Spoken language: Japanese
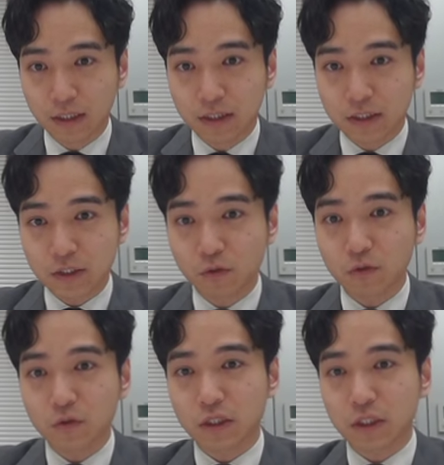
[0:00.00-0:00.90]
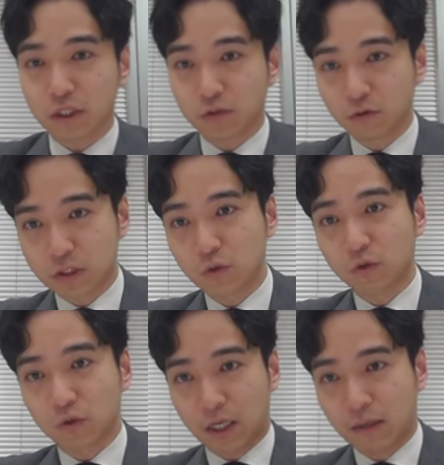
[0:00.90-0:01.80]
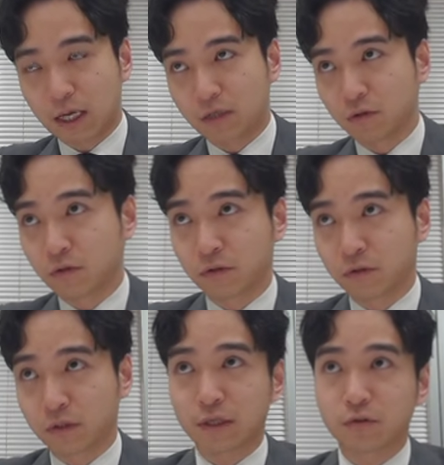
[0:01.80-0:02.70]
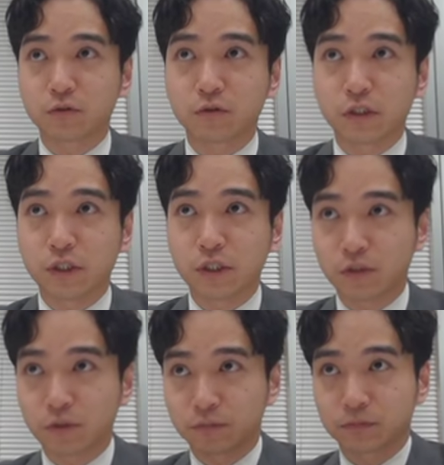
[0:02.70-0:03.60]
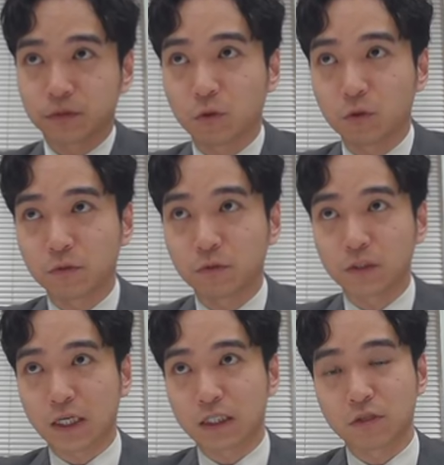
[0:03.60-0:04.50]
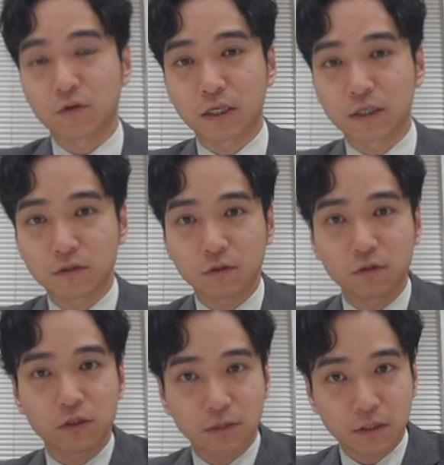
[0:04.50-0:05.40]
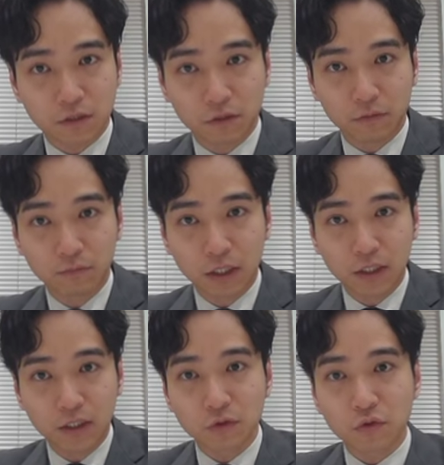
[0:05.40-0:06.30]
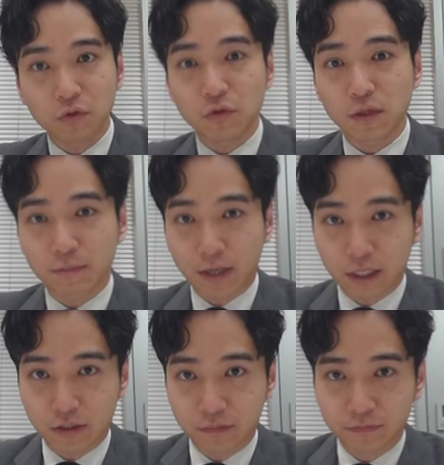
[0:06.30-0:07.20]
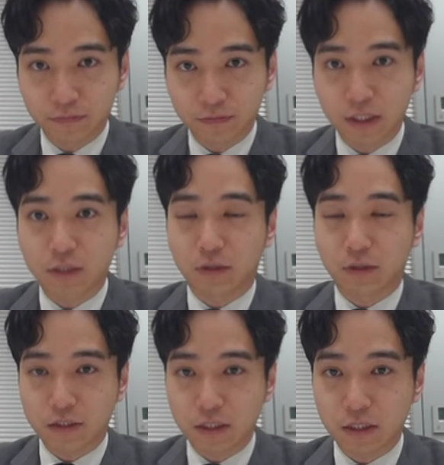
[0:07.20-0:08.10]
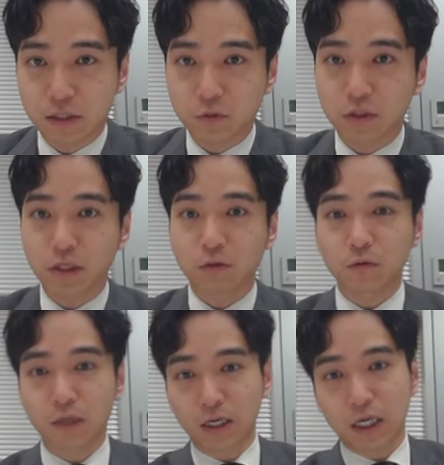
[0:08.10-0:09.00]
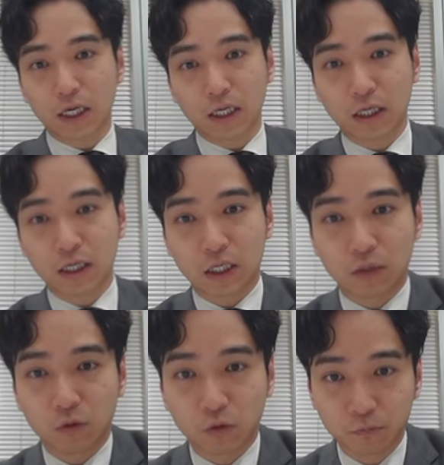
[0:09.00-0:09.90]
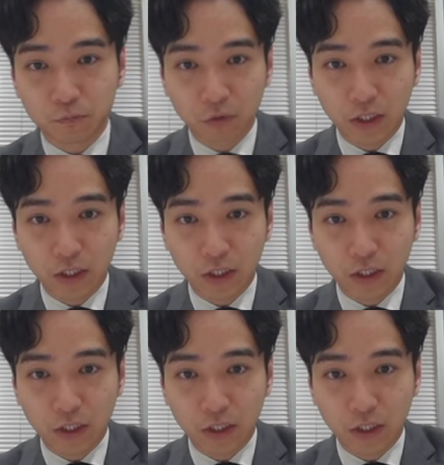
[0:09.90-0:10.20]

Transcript: で、その時にこれ贈与で、あの、外国にいる子供に対してお金を贈与しますよ、というような場合だとかですね、まあそういったことから、えー、この、